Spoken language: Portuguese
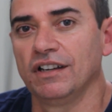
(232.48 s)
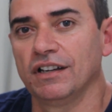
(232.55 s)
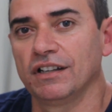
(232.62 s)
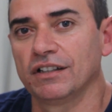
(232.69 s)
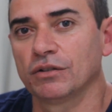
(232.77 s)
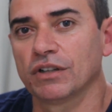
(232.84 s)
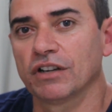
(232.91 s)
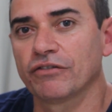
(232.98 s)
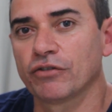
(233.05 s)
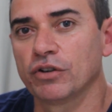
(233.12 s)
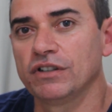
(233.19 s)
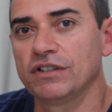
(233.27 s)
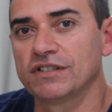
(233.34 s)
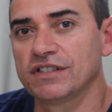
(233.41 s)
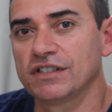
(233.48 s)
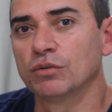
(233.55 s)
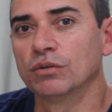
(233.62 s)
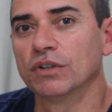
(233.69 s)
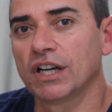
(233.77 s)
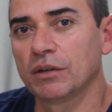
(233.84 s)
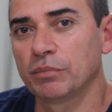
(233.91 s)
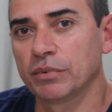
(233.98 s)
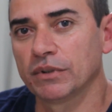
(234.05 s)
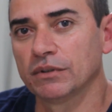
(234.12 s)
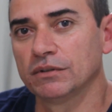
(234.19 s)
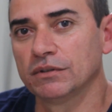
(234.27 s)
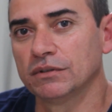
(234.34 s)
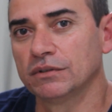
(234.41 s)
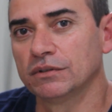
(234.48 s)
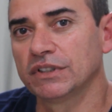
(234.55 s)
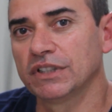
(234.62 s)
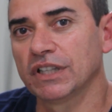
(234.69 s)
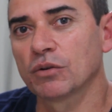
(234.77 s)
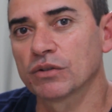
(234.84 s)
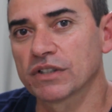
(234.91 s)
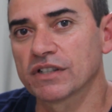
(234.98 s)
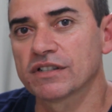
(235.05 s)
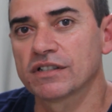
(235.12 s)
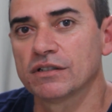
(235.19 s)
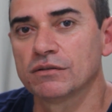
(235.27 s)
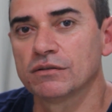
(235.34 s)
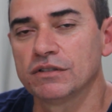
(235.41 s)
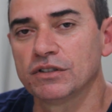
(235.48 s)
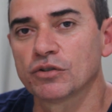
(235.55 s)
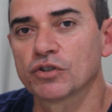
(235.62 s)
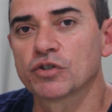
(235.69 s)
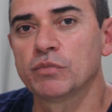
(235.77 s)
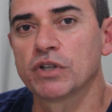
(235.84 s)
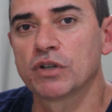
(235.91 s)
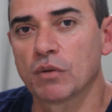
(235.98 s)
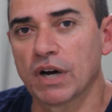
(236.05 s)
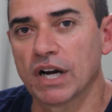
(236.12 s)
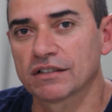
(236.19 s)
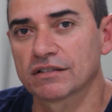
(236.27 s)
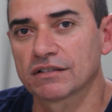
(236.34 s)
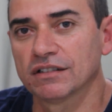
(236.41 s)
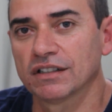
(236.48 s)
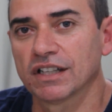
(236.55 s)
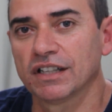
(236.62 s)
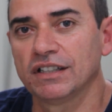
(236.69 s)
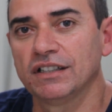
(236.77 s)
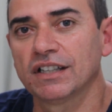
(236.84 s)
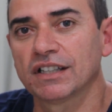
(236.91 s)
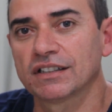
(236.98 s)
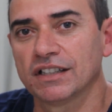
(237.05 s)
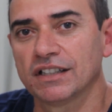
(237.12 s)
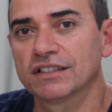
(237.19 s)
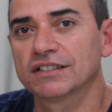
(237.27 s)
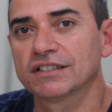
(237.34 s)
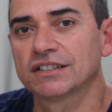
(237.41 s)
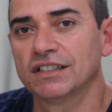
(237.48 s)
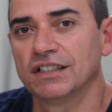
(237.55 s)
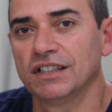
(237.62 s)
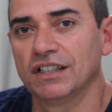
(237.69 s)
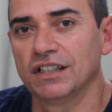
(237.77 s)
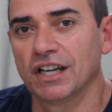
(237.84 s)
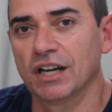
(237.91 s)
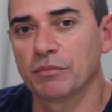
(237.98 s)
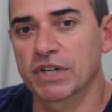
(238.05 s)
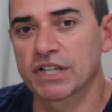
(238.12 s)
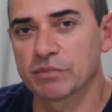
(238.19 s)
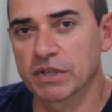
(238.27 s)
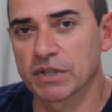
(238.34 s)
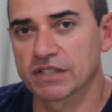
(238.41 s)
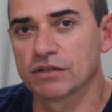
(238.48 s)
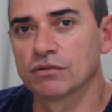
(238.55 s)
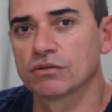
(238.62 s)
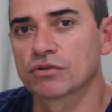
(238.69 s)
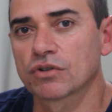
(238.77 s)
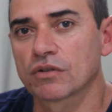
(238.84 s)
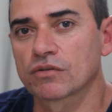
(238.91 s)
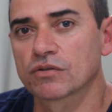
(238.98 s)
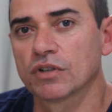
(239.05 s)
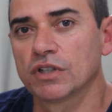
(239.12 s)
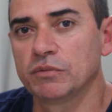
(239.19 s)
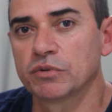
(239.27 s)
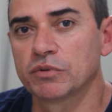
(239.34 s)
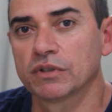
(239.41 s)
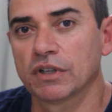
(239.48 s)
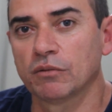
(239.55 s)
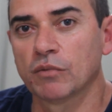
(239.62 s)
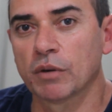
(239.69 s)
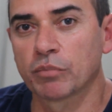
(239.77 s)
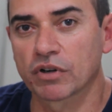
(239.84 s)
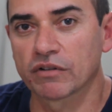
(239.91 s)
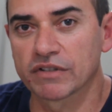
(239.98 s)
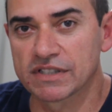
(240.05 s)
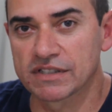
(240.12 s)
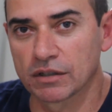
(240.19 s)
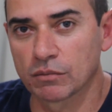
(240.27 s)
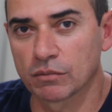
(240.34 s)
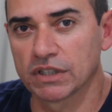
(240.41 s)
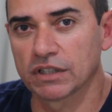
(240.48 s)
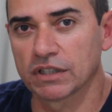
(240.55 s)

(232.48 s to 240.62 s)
Então ela foi singular pelo que aconteceu em 2004 lá em Atenas. A participação dos Jogos Olímpicos, uma prova de 50